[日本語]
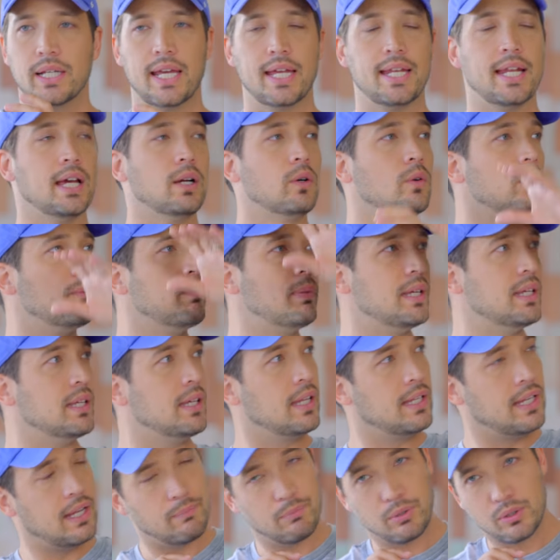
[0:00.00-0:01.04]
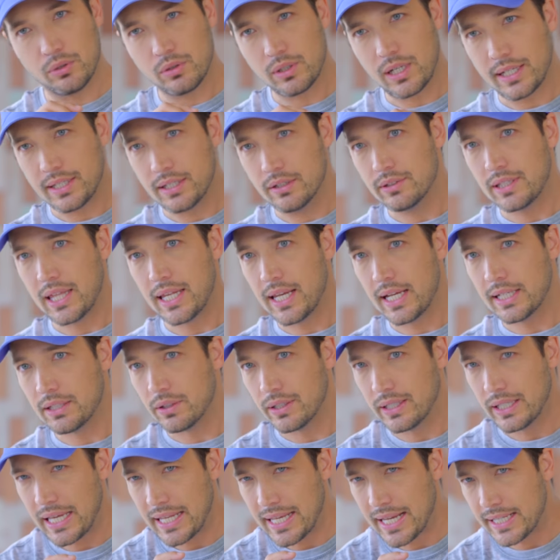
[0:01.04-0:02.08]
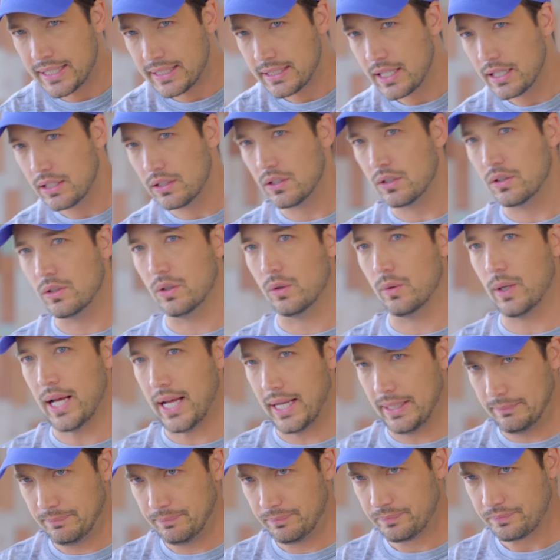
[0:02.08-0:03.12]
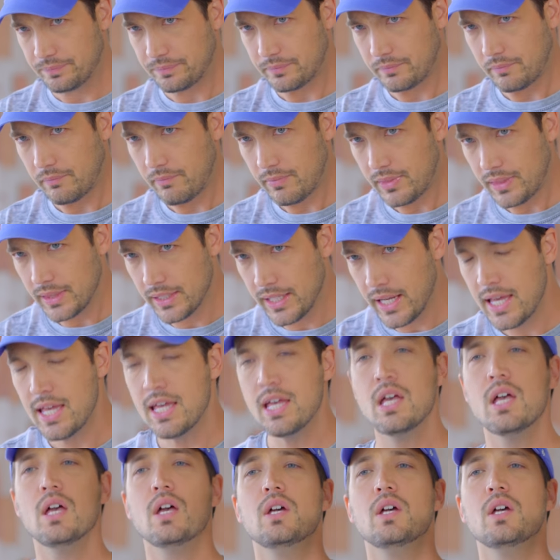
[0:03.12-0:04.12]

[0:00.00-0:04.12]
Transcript: いけない、この、ね、武道館で打たないといけないっていうのは、ね、